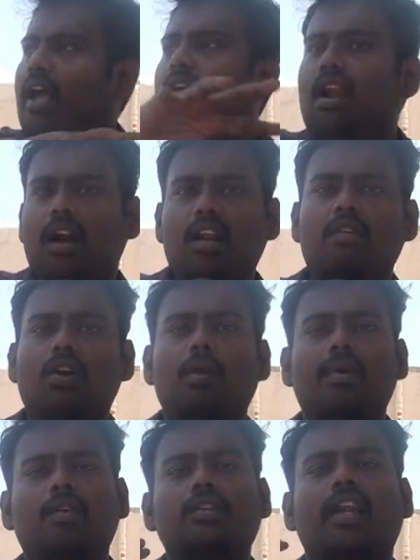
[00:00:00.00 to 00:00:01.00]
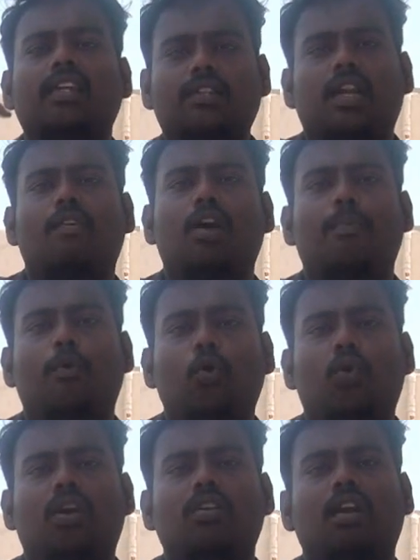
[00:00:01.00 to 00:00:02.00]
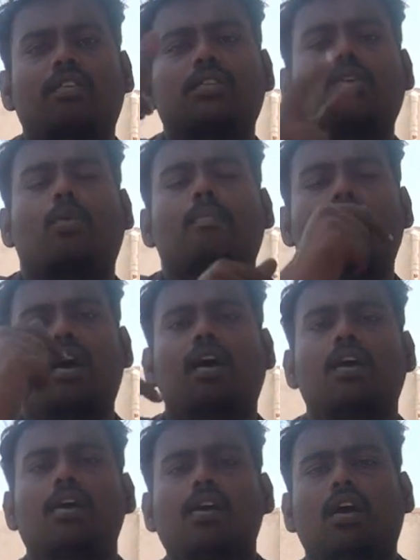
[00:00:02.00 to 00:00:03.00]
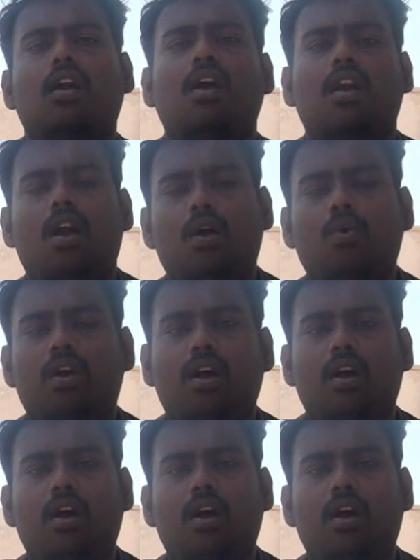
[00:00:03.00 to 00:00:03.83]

எல்லா நிறுவனங்களுமே வந்து நெக்ஸ்ட் லெவலுக்கு போகணுன்றதில் வந்து ரொம்ப கிளியரான ஒரு